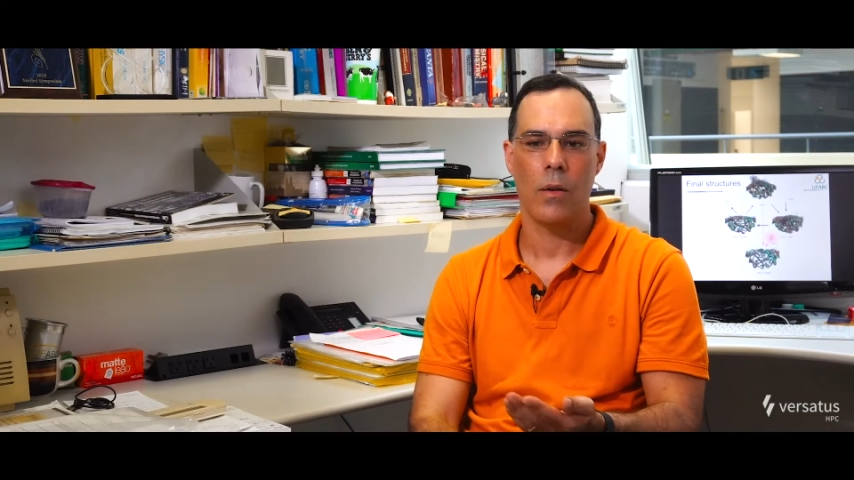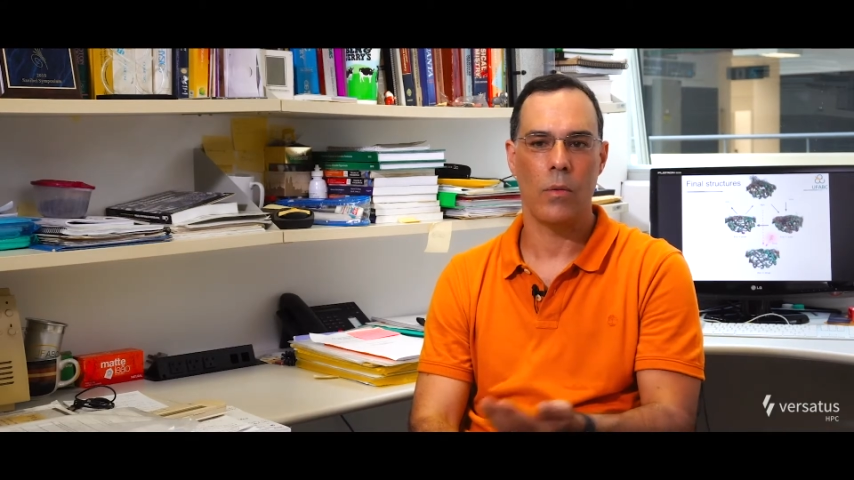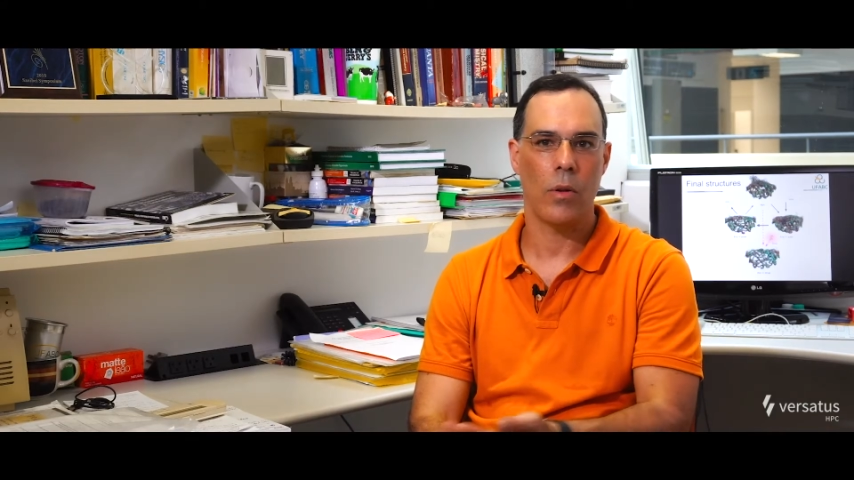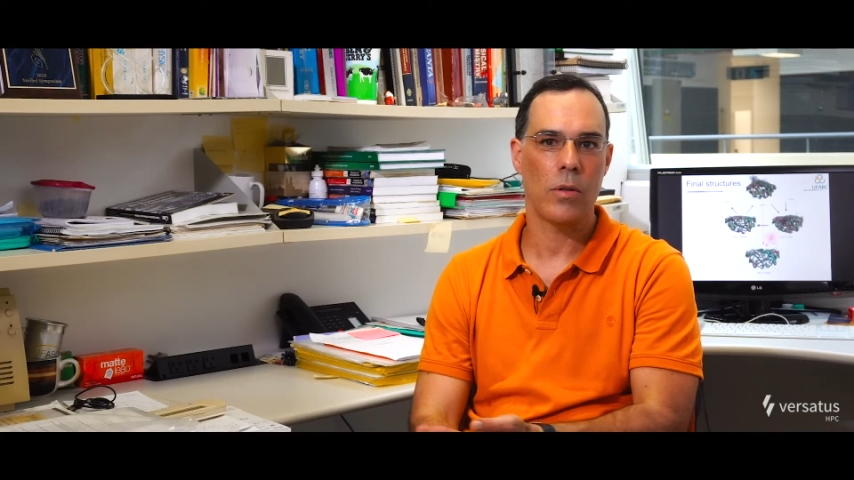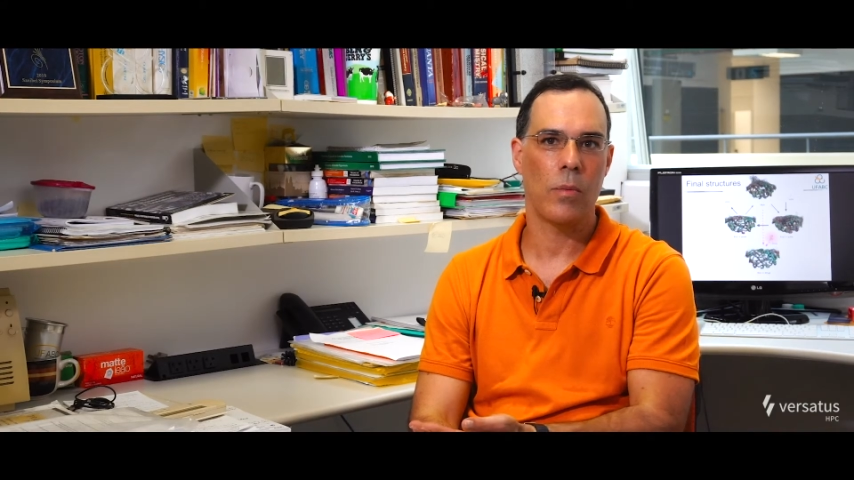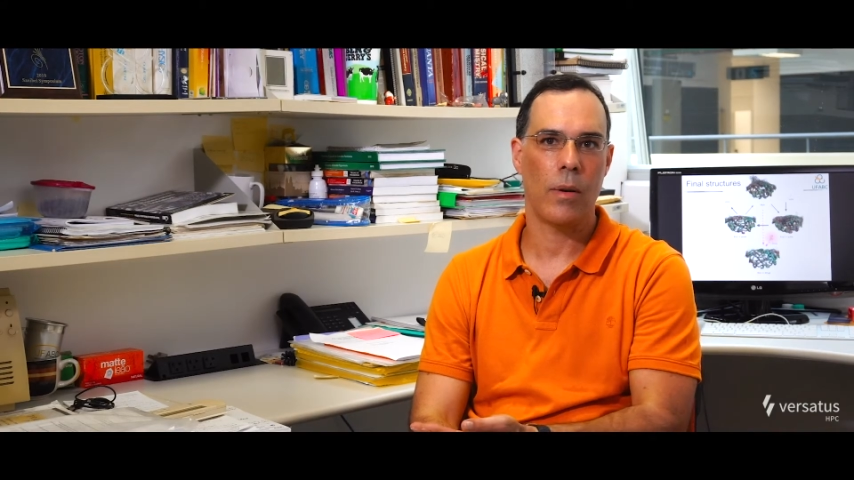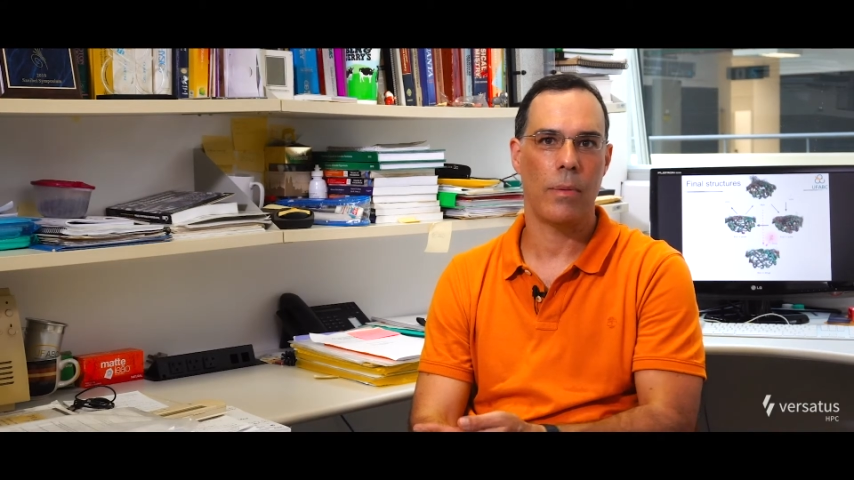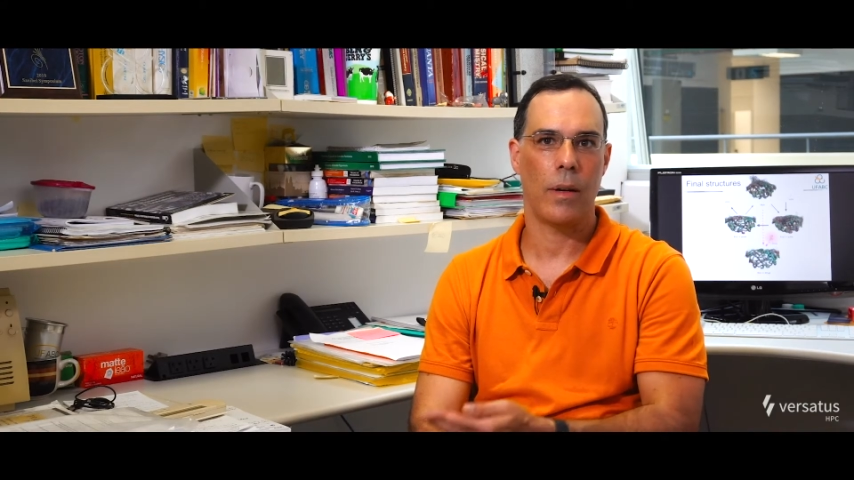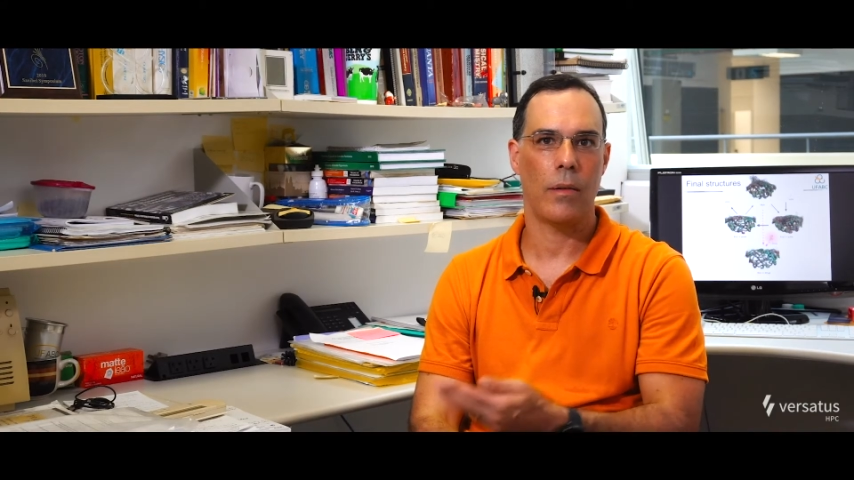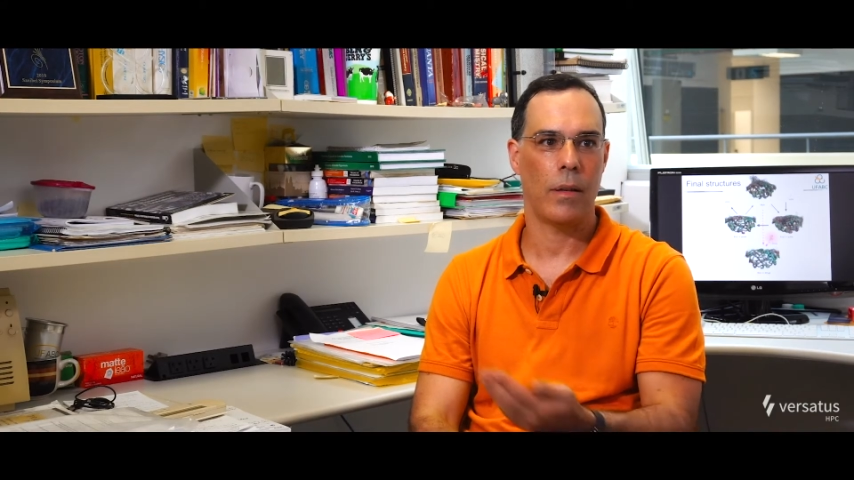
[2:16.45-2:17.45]
O nosso
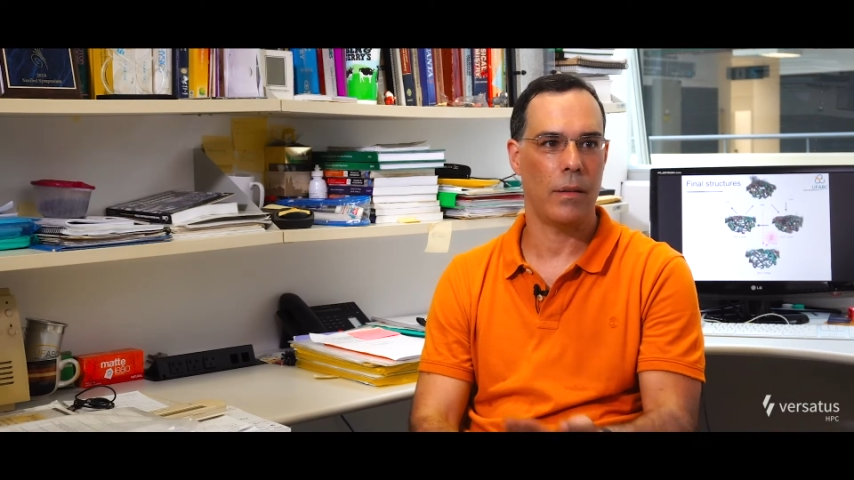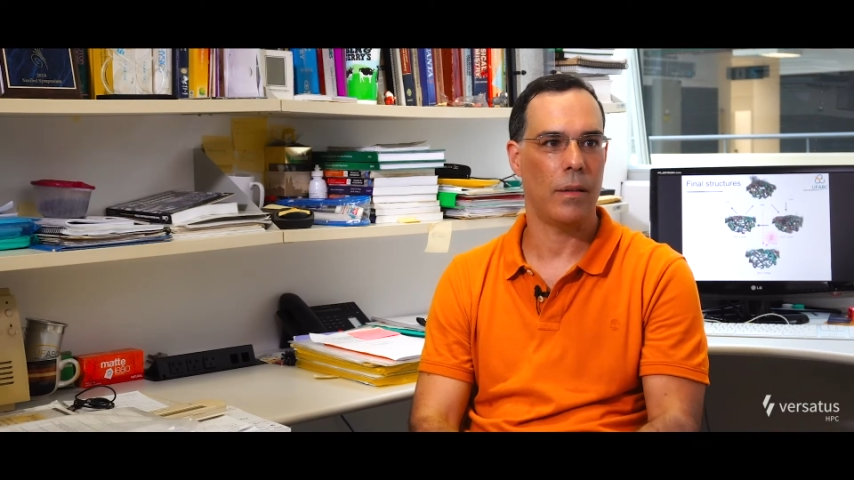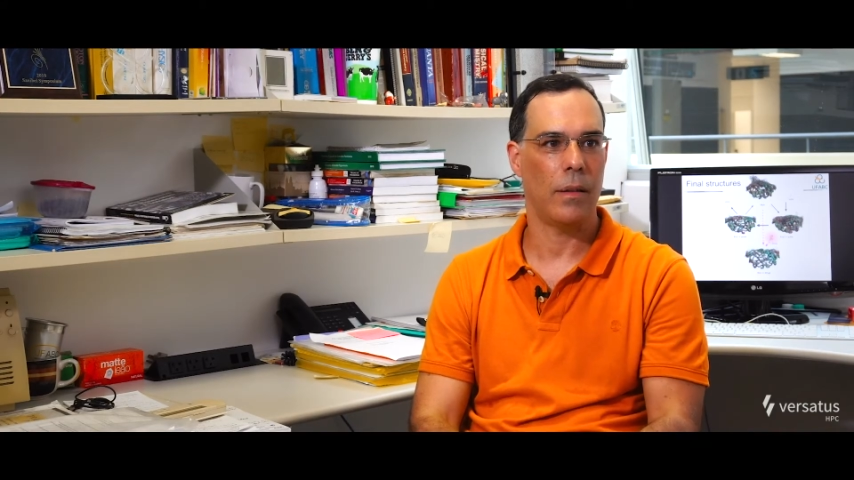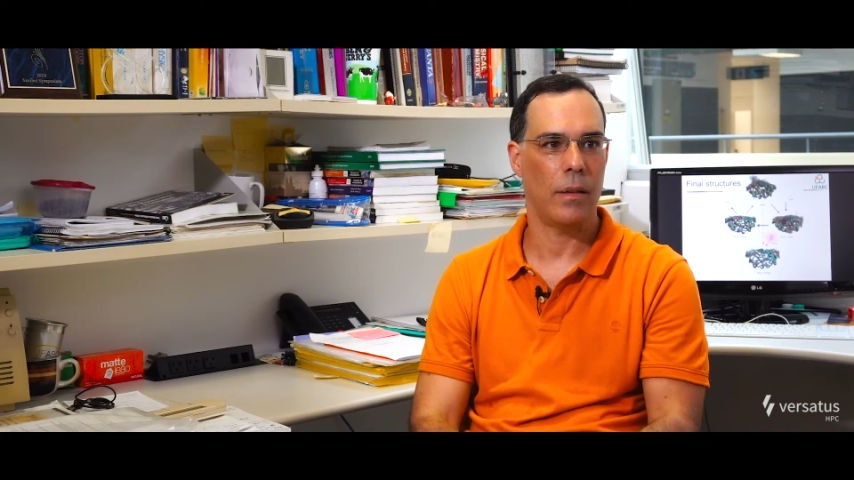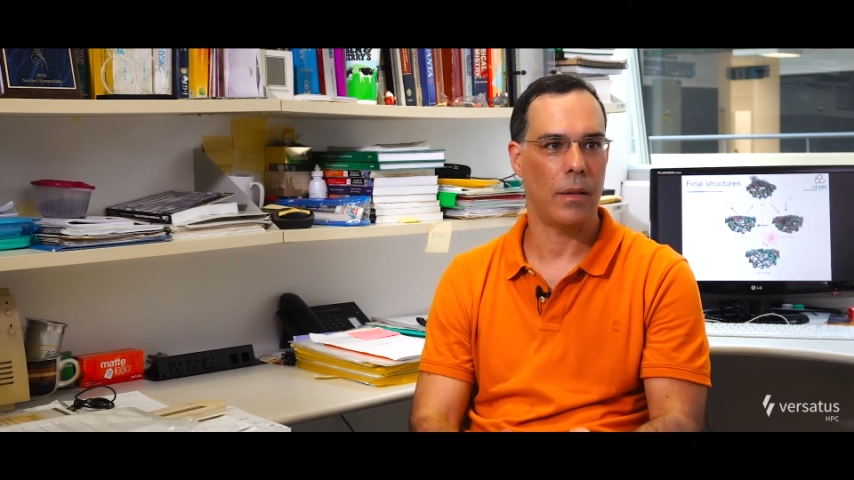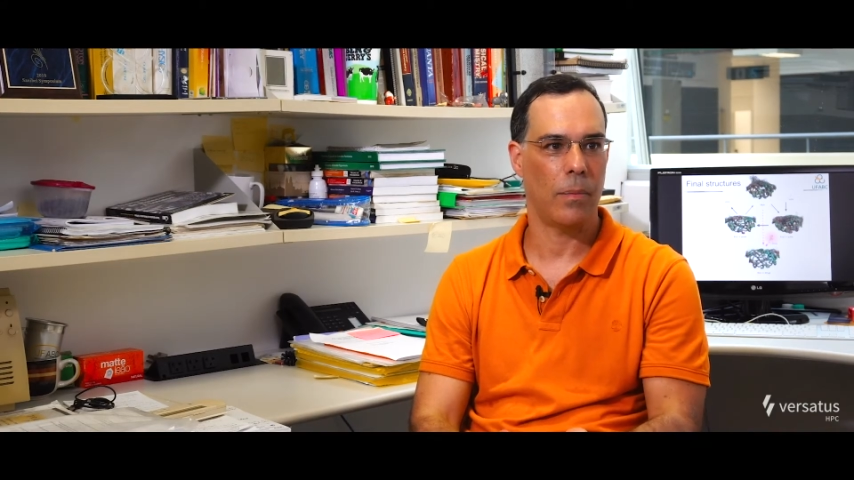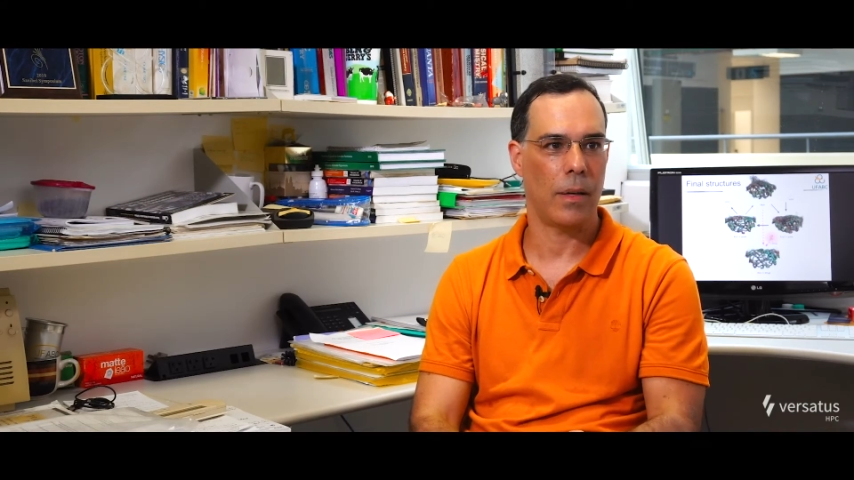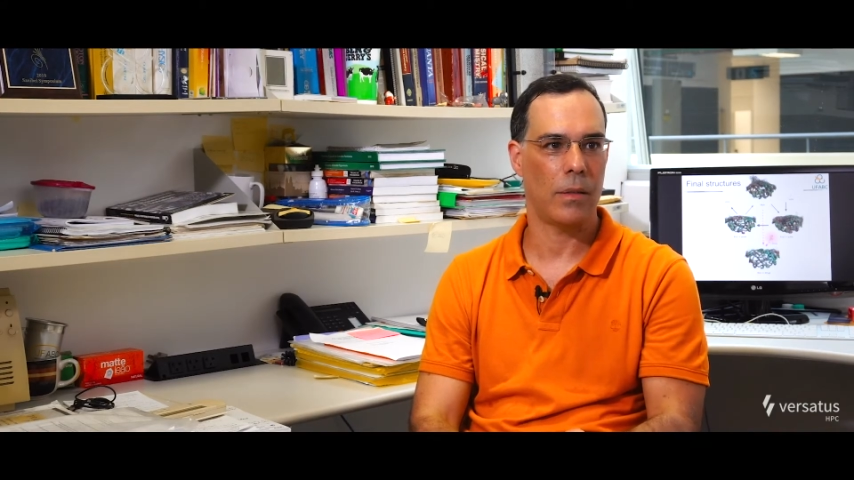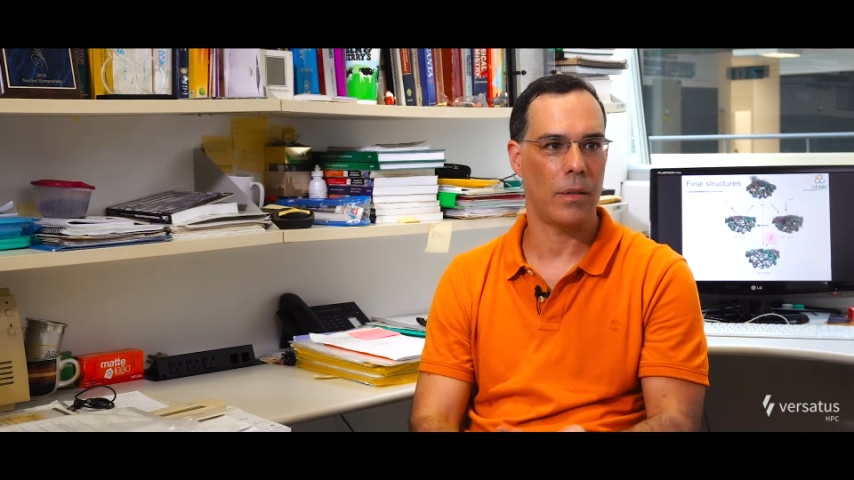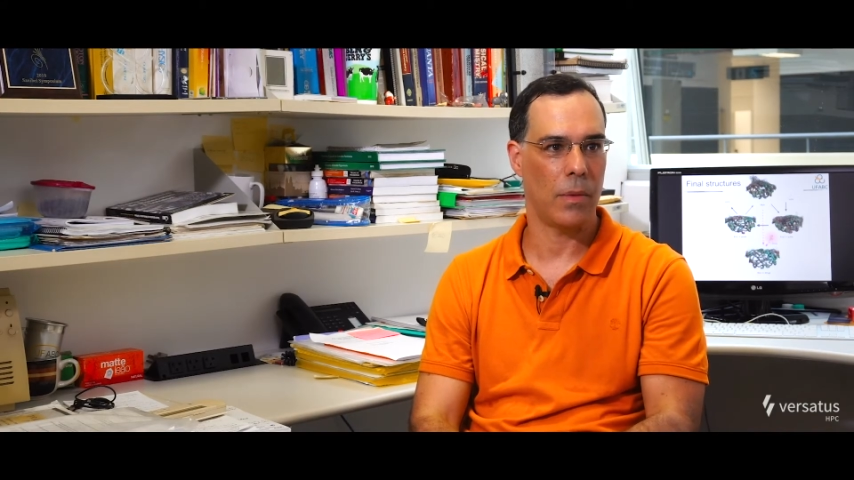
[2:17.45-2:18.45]
papel é entender a
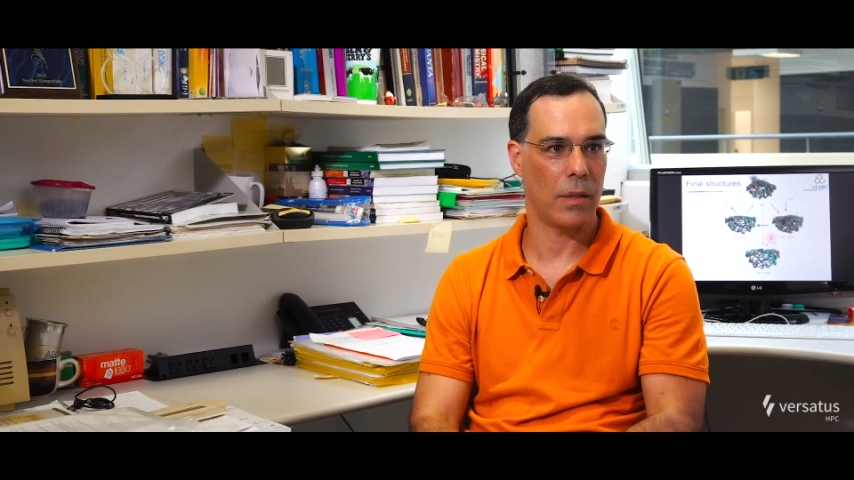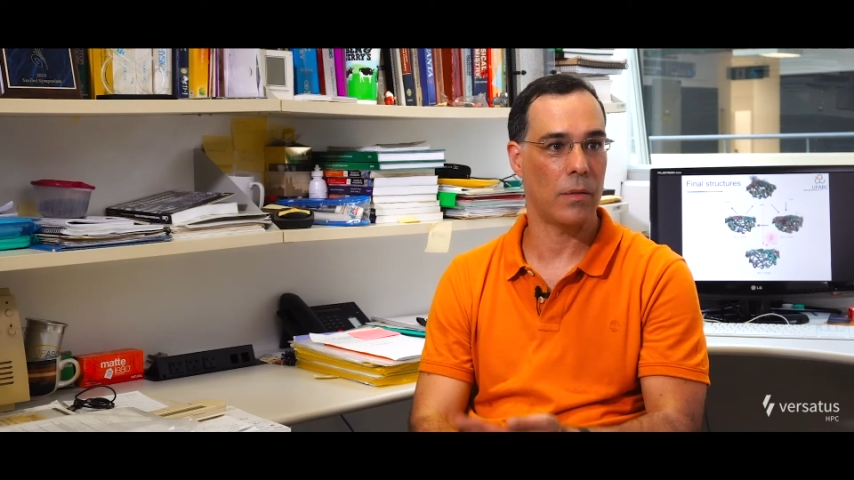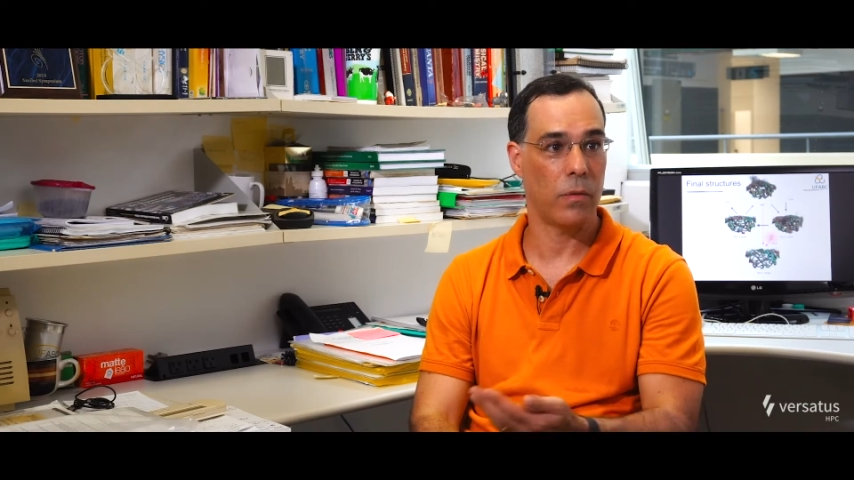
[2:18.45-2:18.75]
parte mais